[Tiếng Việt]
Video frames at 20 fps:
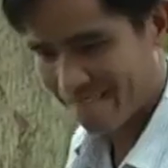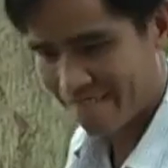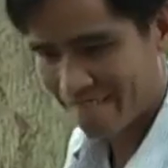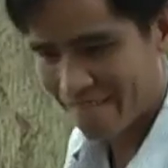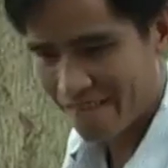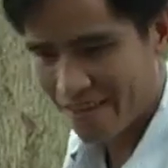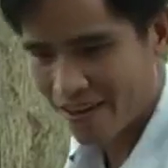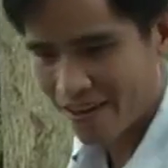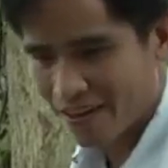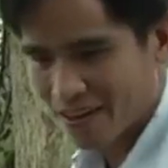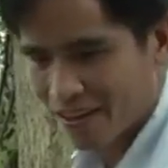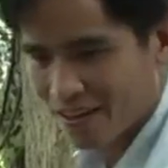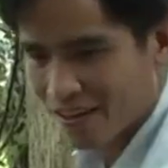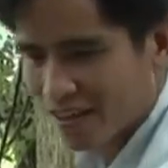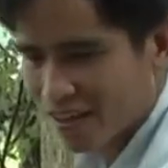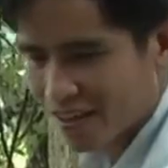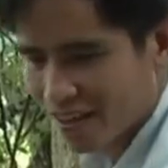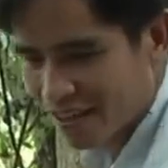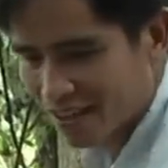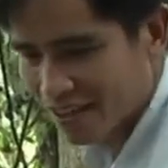thờ tự cao
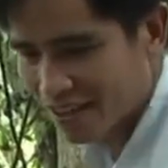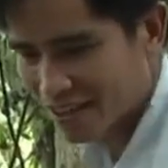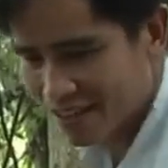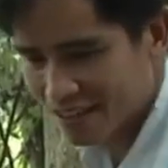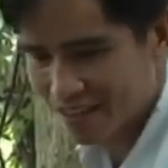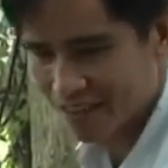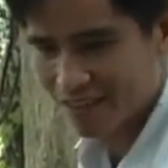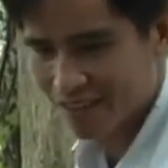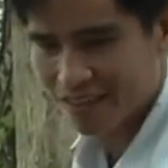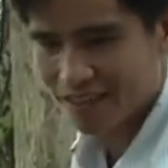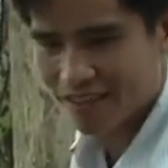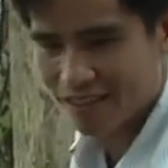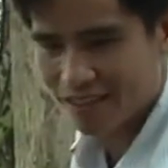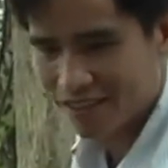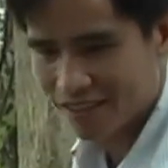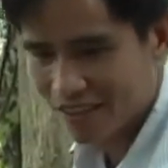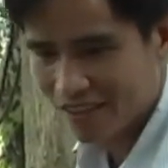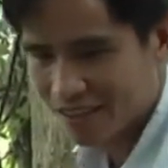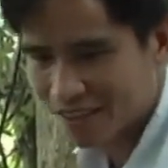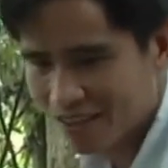nhất phải có đầy
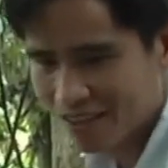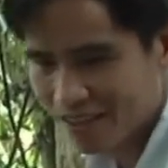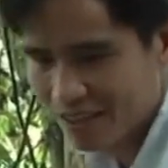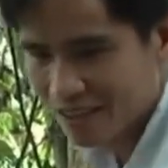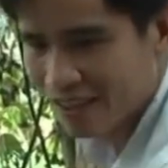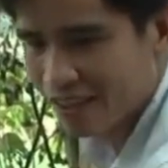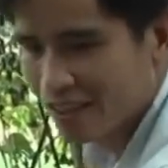đủ bộ phận